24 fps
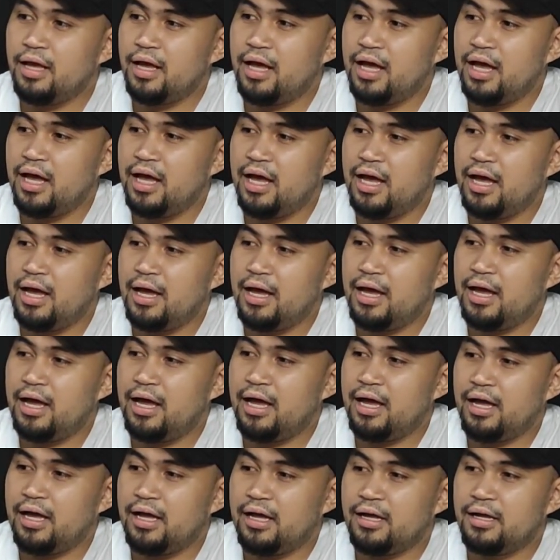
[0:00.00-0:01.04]

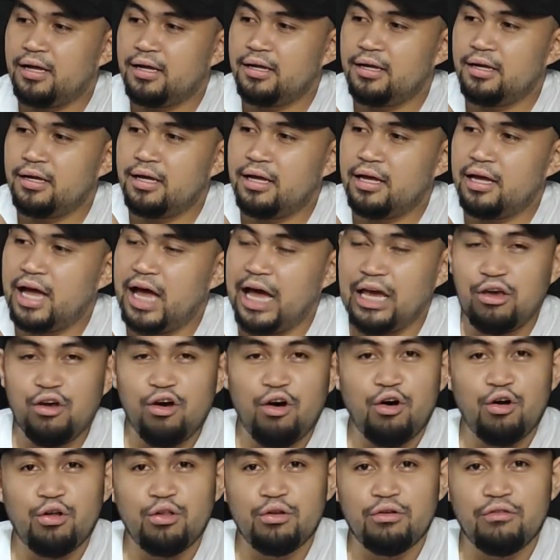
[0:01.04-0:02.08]
ah... Uh,
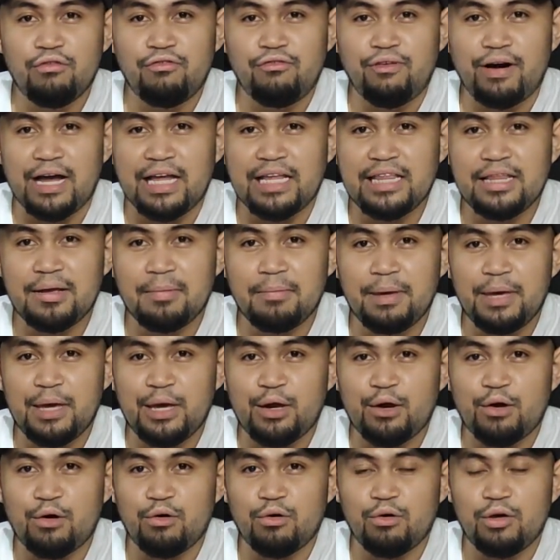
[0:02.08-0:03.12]
ayoko nung fan na
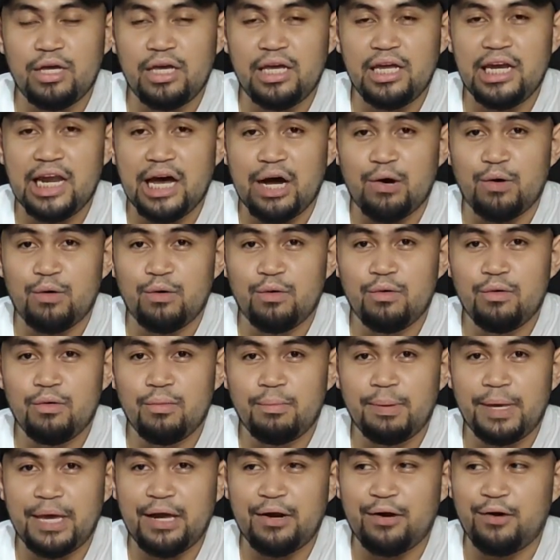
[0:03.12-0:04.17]
merong ilaw
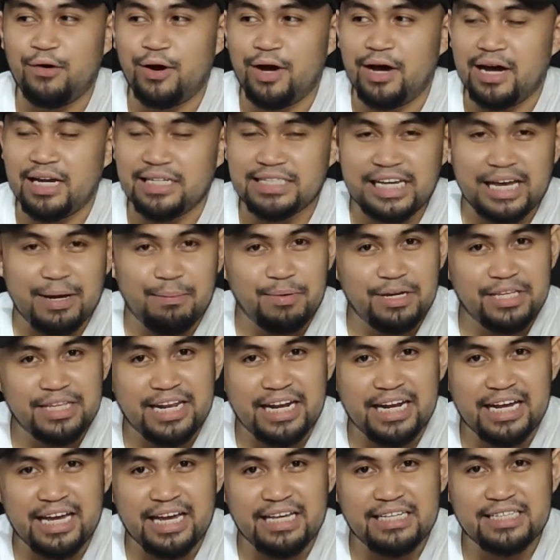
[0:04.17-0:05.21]
pero ang kasama niya
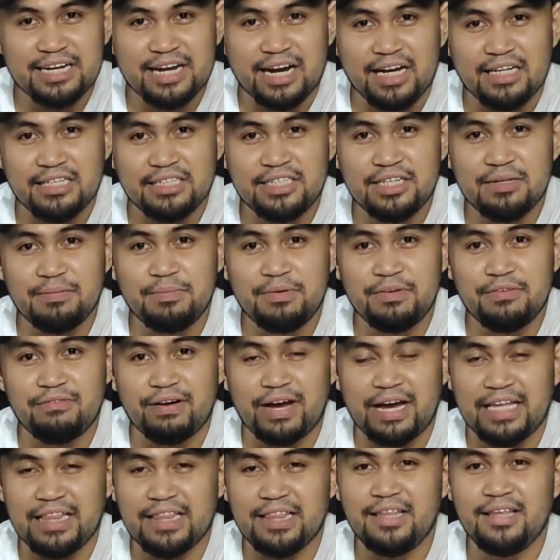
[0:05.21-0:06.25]
talaga is RGB
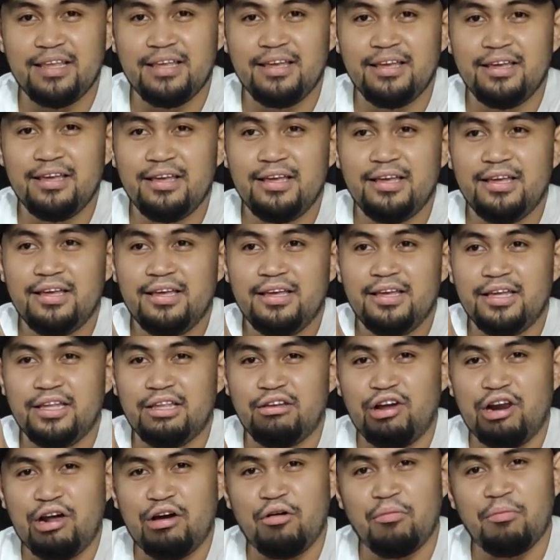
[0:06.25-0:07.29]
fan.
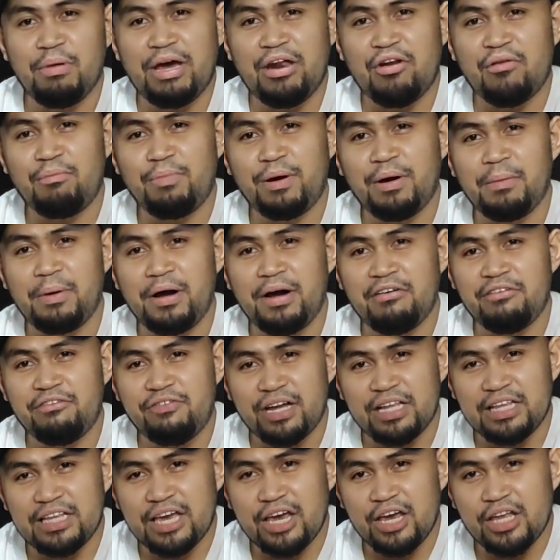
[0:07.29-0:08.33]
Di ko lang kung meron pang mga
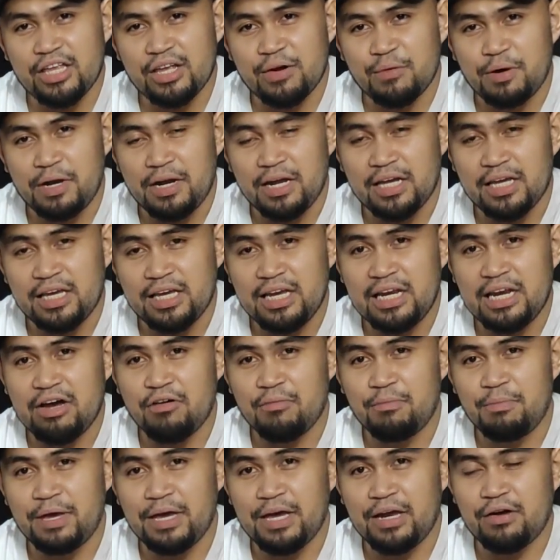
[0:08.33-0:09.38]
fan ngayon na walang
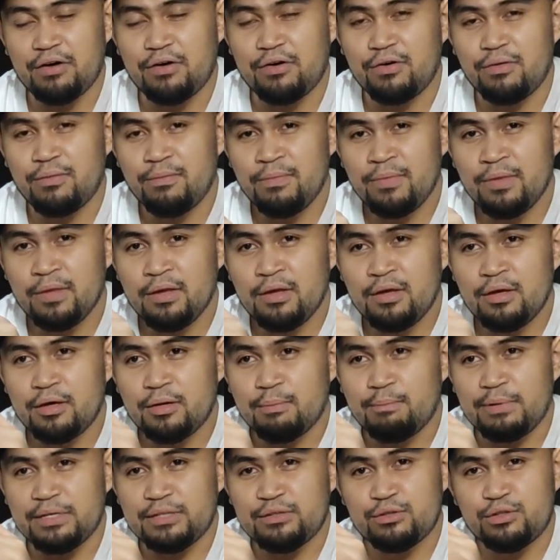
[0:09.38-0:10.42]
ilaw pero
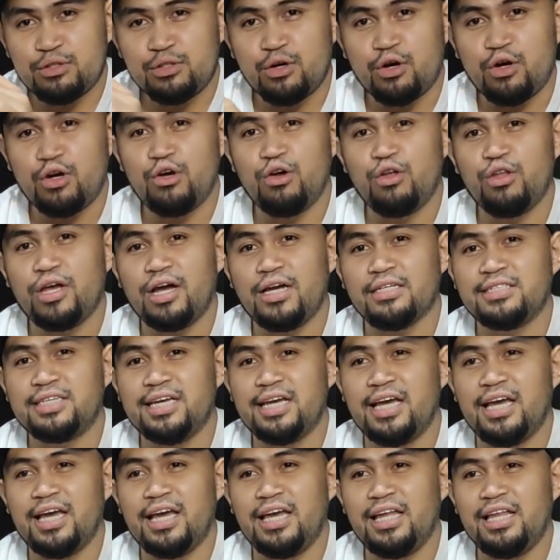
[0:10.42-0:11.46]
mas gusto ko yon
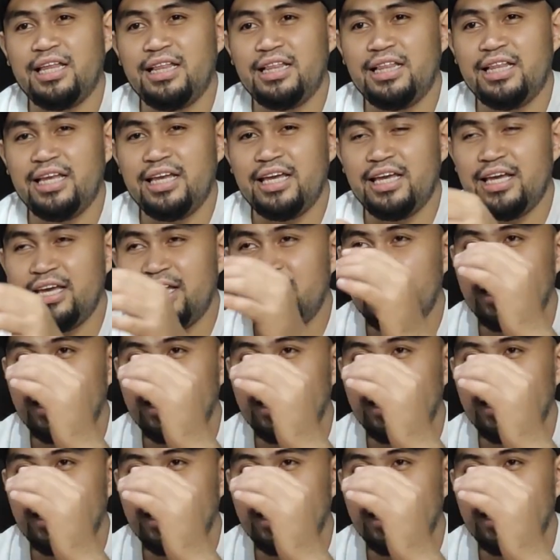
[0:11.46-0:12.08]
kasi hindi